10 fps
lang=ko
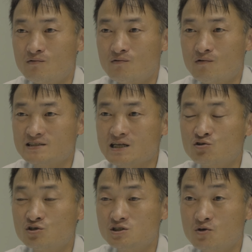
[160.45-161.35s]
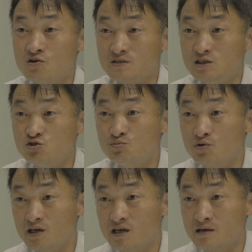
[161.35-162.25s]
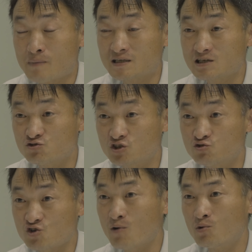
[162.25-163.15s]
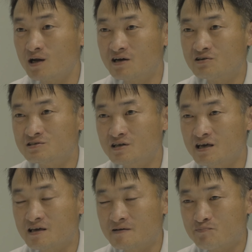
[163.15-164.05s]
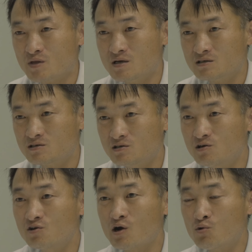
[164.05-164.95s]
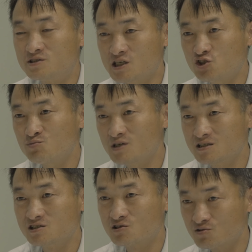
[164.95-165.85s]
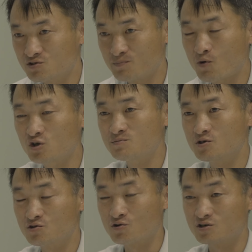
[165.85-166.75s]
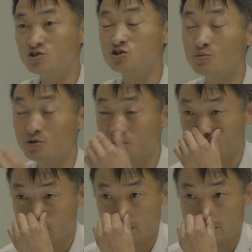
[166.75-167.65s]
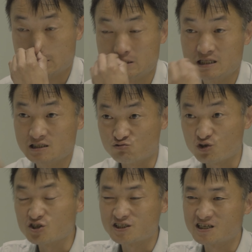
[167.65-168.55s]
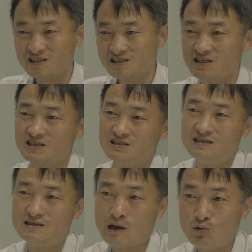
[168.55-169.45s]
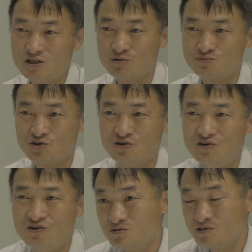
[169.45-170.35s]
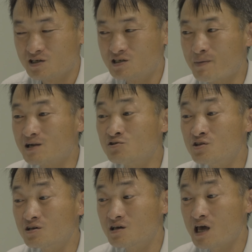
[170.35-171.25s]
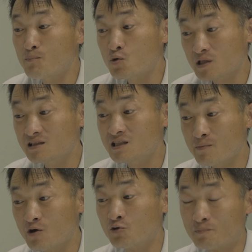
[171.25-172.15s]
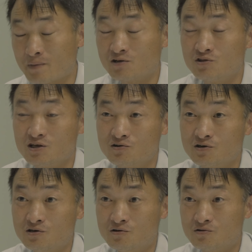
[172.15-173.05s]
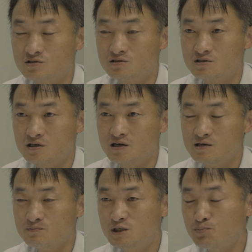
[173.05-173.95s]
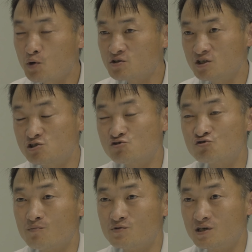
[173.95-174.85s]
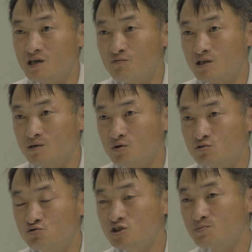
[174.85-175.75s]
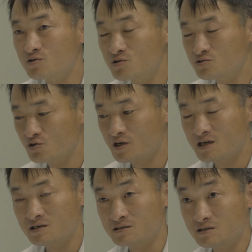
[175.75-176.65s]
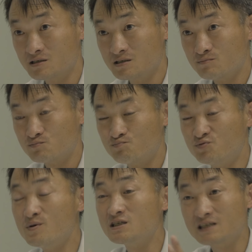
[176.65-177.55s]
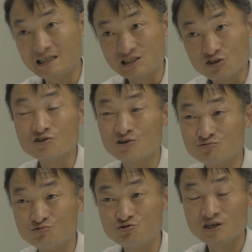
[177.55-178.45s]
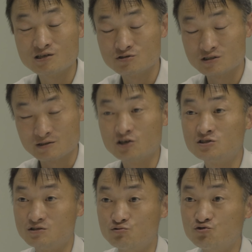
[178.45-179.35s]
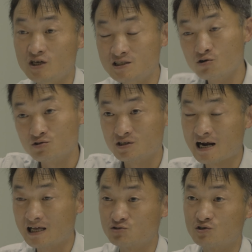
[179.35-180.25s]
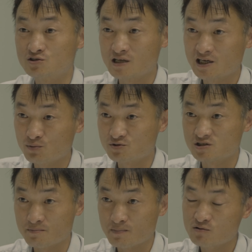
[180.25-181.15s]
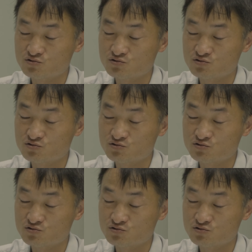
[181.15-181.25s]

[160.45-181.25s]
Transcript: 화산 터지면 그 주변에 방사능 수치가 쫙 올라가요. 그게 그런 흘러나온 세슘이라든지 이런 것들이 퍼지면서 거기 흩어져 버리는 거예요. 근데 이제 굳어져 있잖아요. 대신에. 나올 리는 없죠. 예, 그게 발견된 게 핵폭탄 때문에 발견된 거예요. 그러니까 지표에서는 있을 수가 없는 게, 왜냐면 수십억 년 전에 분명히 그게 있었어요. 우주에, 우주에 있는 것들 날라 들어와서 대기 없을 때 파고